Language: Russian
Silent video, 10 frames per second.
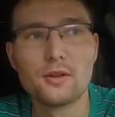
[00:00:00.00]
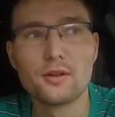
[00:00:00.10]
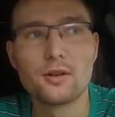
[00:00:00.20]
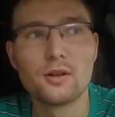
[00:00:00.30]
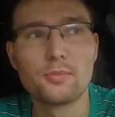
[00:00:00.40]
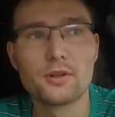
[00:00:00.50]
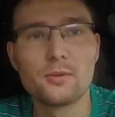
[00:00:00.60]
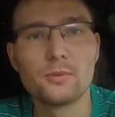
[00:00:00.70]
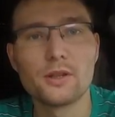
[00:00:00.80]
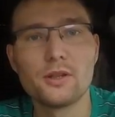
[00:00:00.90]
а, по
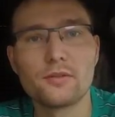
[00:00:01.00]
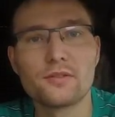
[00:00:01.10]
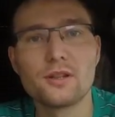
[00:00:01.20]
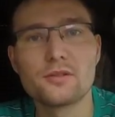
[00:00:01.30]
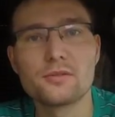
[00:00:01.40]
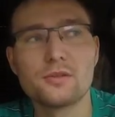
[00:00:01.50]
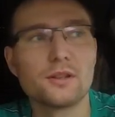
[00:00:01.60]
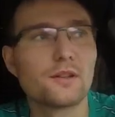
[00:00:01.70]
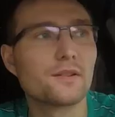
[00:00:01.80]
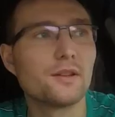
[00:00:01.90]
темноте встал
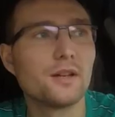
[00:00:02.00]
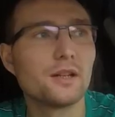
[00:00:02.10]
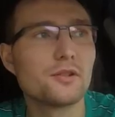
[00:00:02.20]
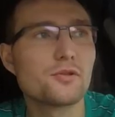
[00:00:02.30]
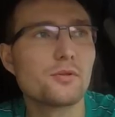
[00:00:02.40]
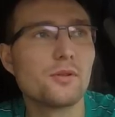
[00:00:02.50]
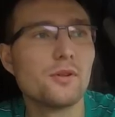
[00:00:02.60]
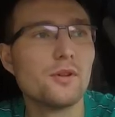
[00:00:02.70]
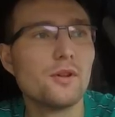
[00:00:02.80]
сюда на стояночку.